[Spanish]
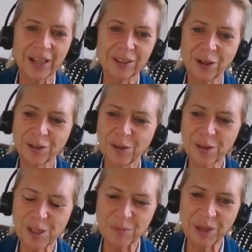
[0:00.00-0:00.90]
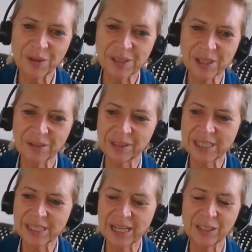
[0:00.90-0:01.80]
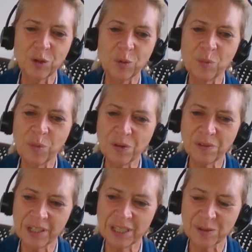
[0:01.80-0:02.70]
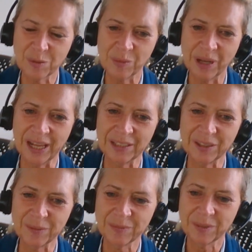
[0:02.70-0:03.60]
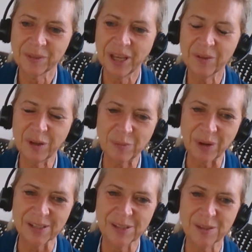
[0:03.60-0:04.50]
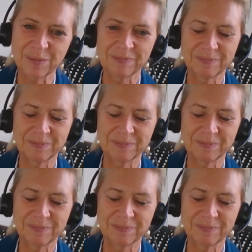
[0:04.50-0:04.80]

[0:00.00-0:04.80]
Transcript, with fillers: a todos los amigos de Condesan un muy feliz cumpleaños y un abrazo.